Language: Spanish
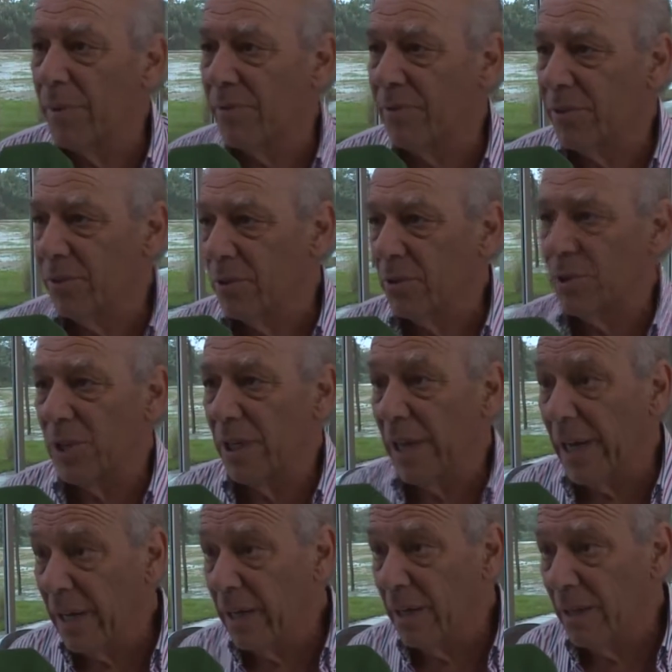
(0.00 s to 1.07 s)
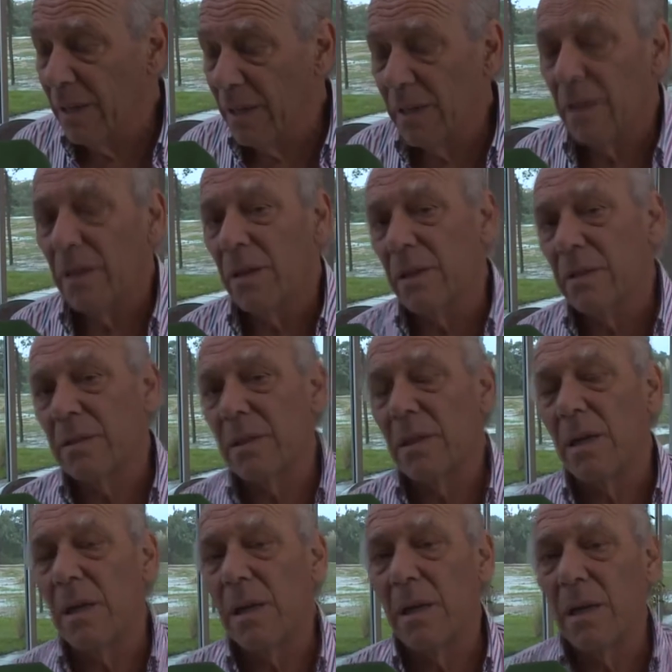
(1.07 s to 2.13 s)
profesor Janey, que es
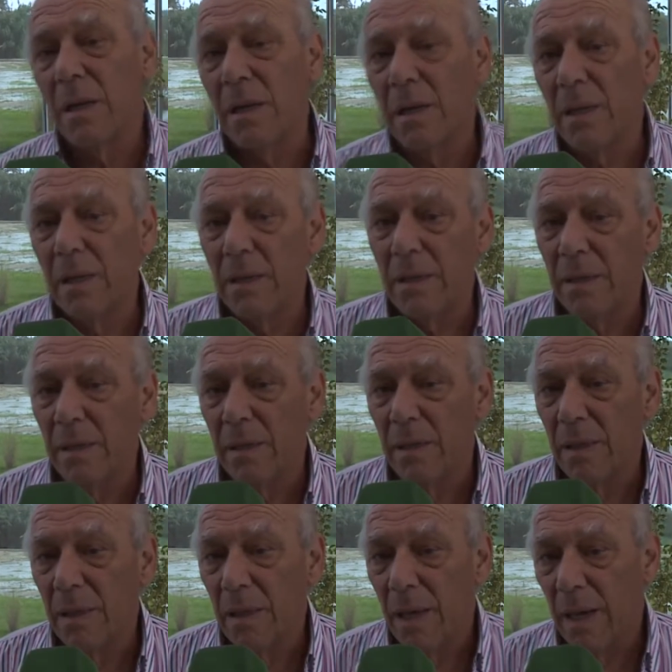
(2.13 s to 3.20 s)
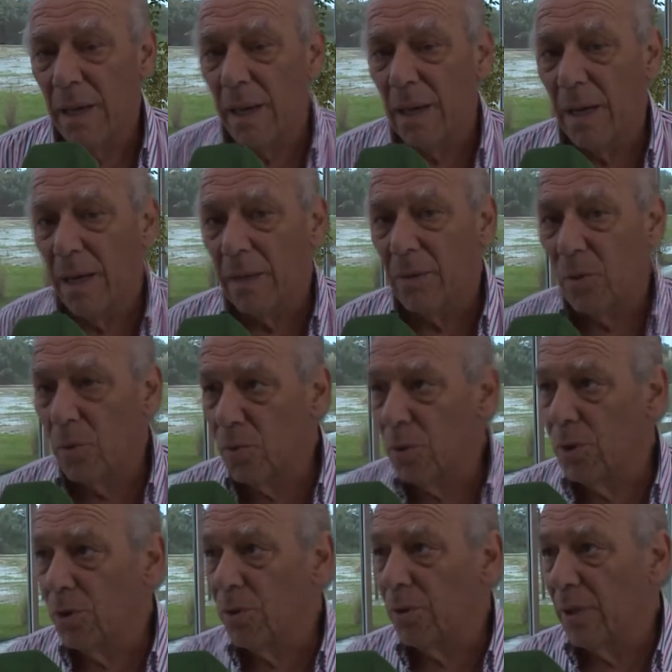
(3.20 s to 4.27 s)
el,
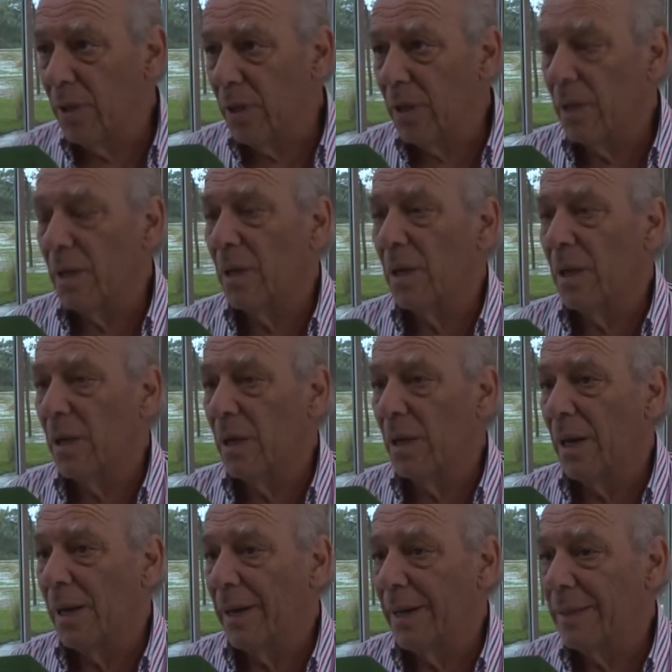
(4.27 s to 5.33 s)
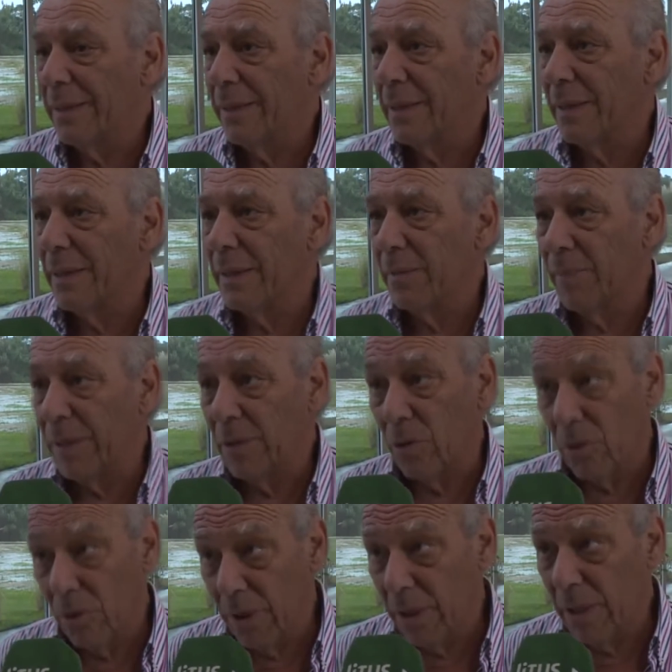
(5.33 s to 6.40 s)
adjunto de eh, la cátedra de
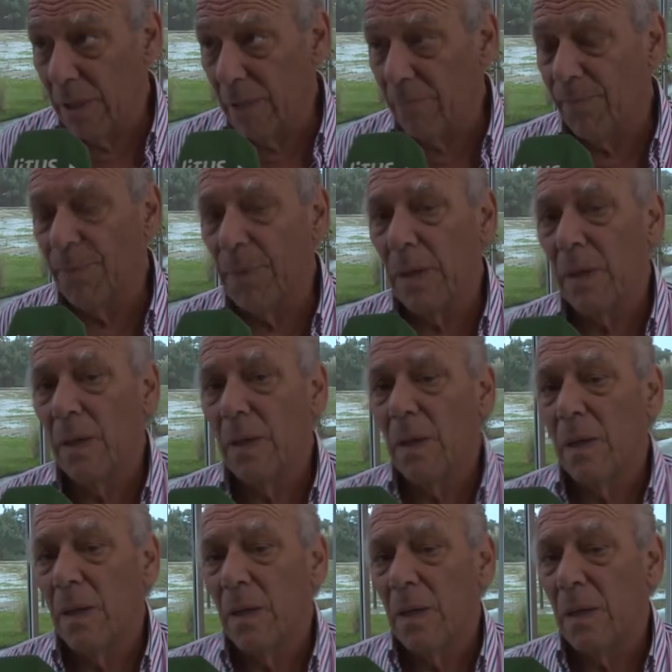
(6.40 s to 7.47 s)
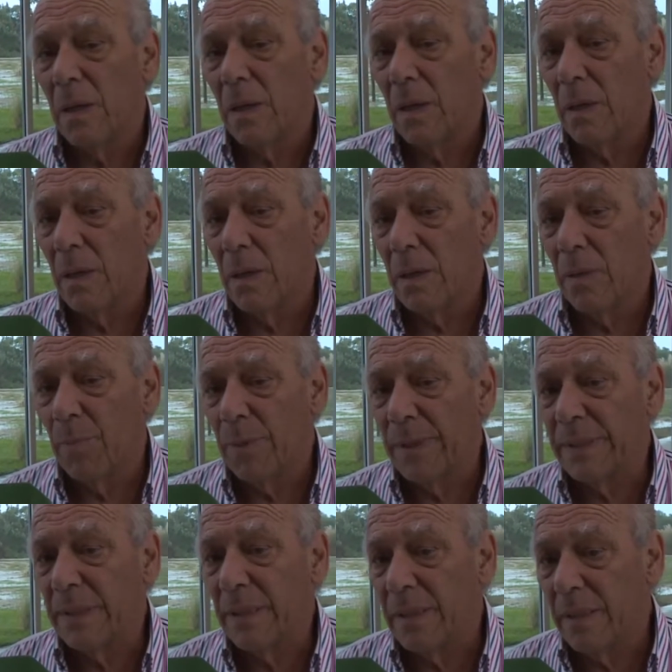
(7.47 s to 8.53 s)
patología. Eh,
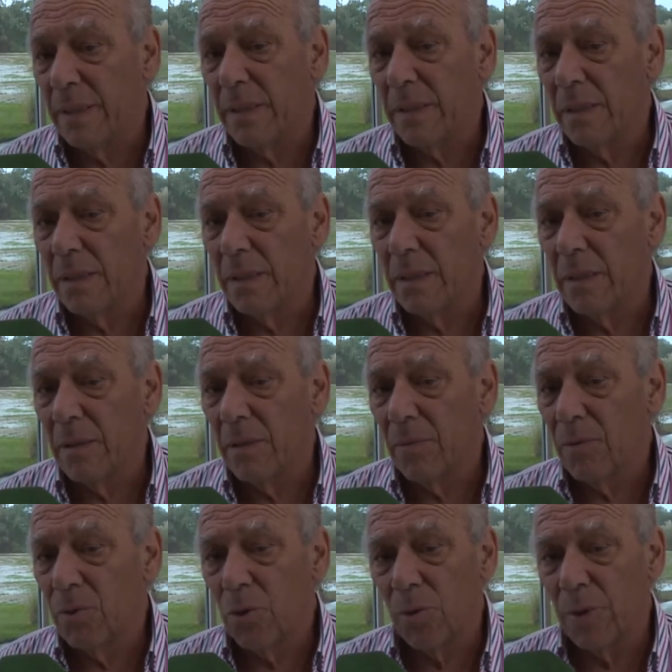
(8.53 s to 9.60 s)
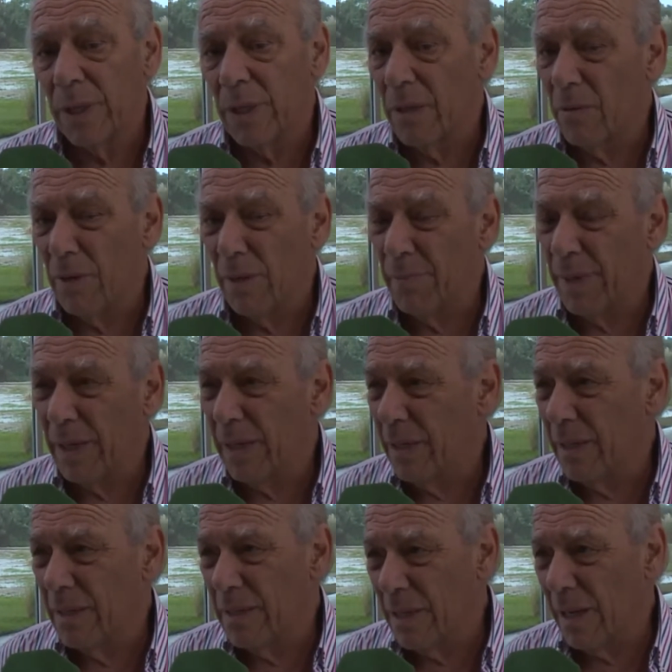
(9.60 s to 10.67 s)
después este, yo voy a dar una
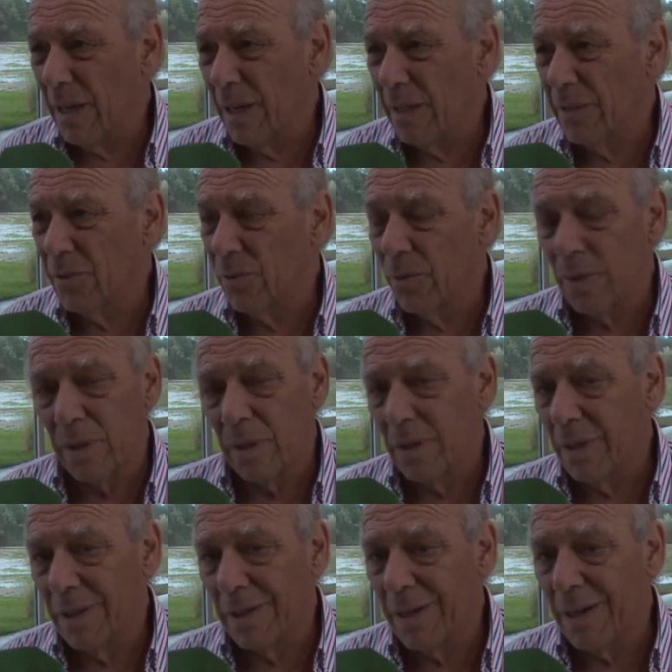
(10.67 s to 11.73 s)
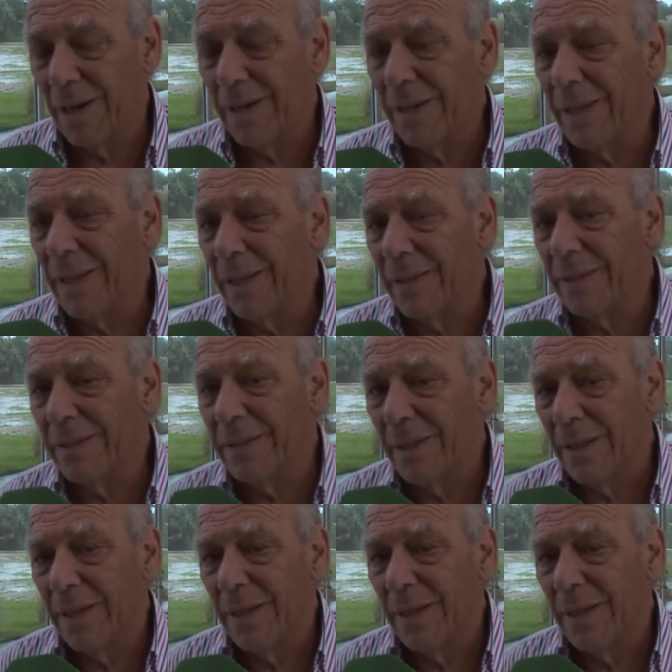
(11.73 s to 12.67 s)
pequeña charla sobre generalidades